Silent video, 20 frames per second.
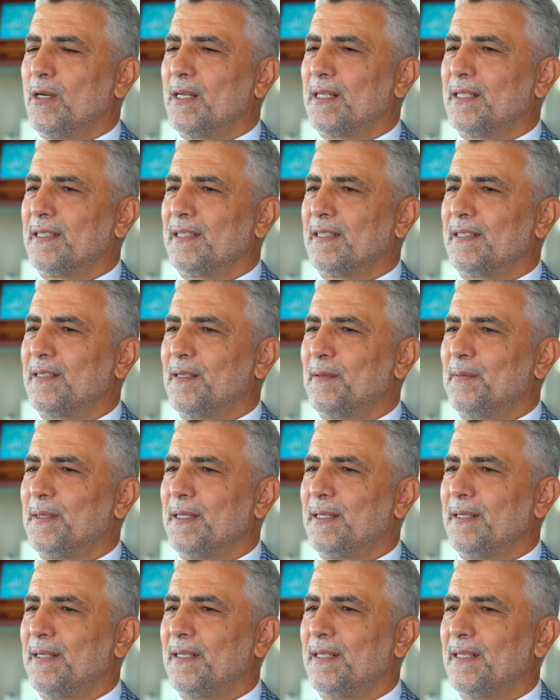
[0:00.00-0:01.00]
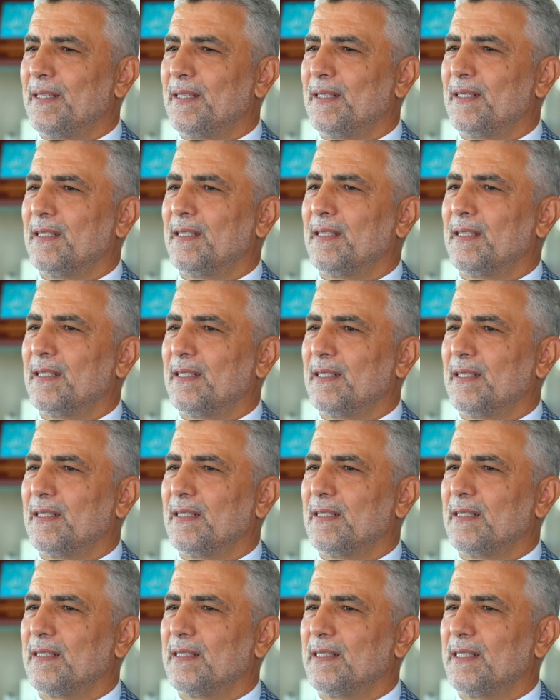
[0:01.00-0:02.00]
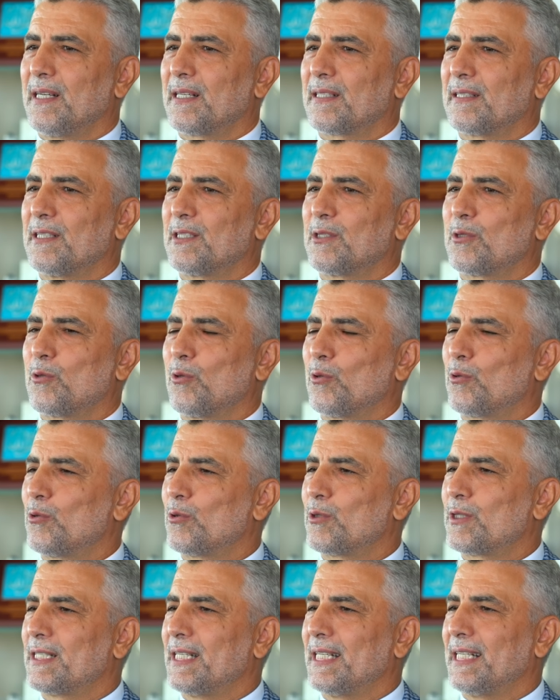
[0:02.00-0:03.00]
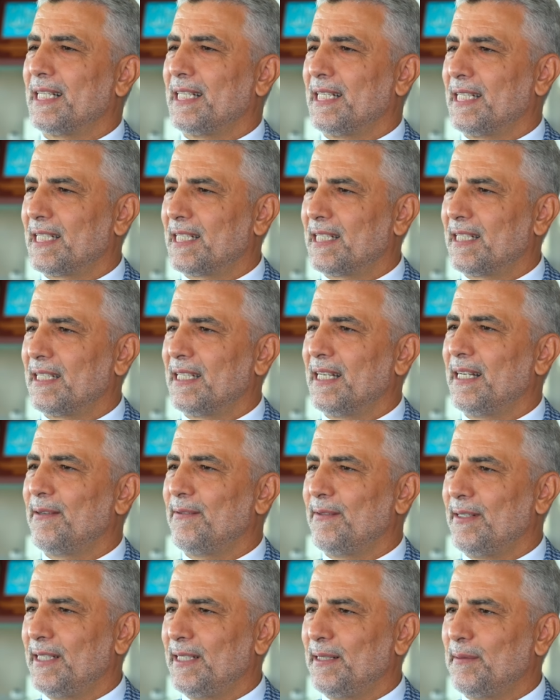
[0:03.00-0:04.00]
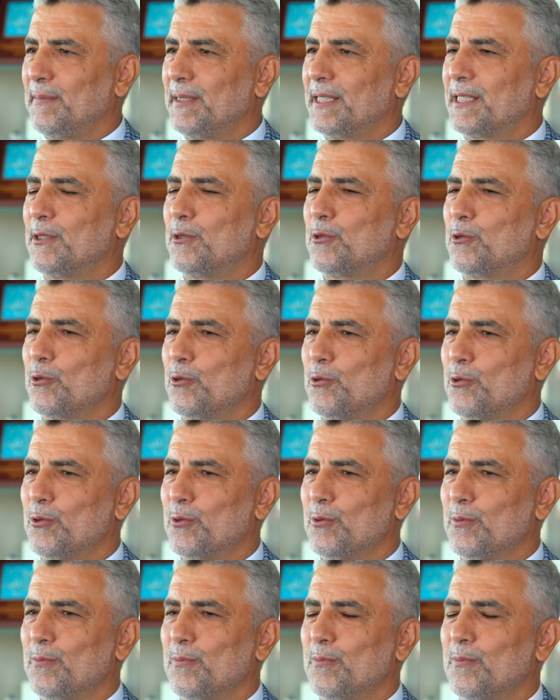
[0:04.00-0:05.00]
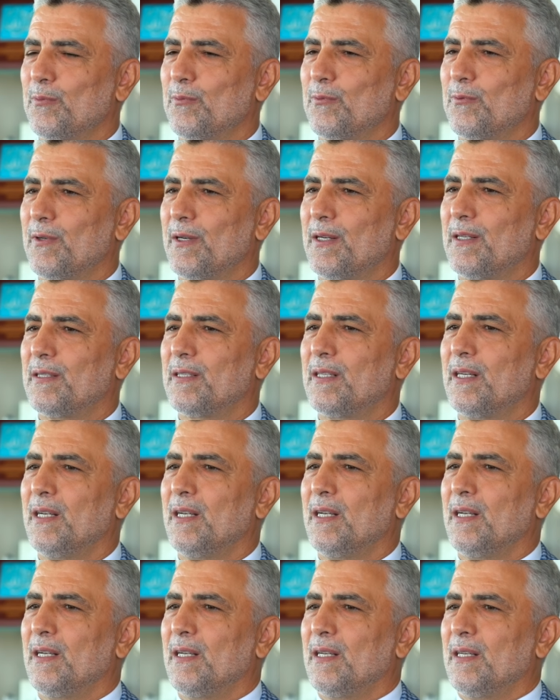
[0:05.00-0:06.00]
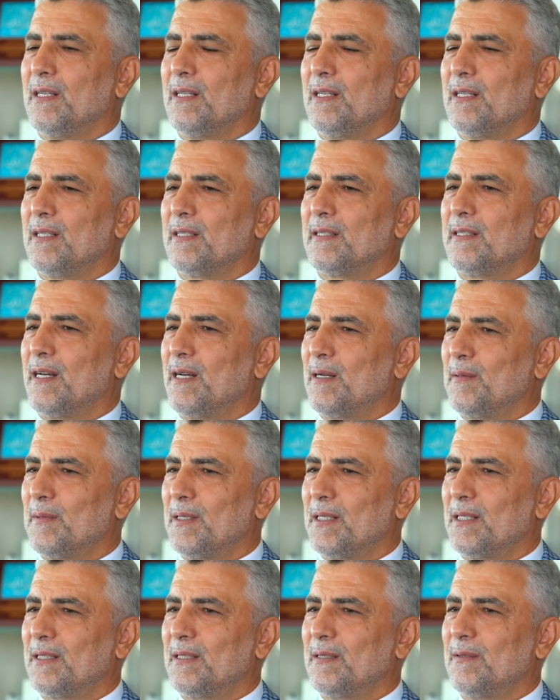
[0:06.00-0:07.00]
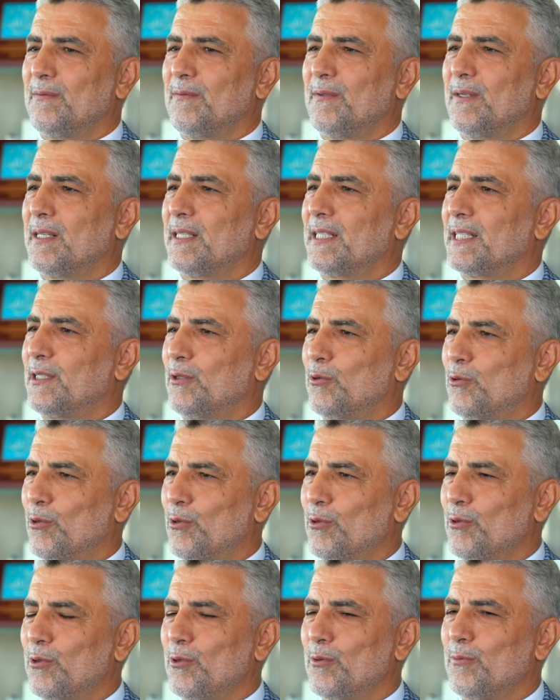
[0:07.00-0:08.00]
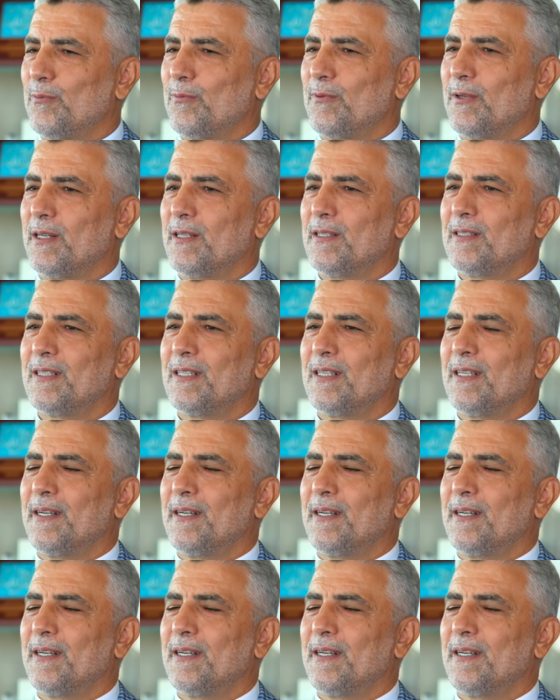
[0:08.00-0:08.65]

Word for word: arada tabii ee, yaklaşık 30 senelik evliyim. İki çocuğum var. Ee, damadım var. iki torunum var.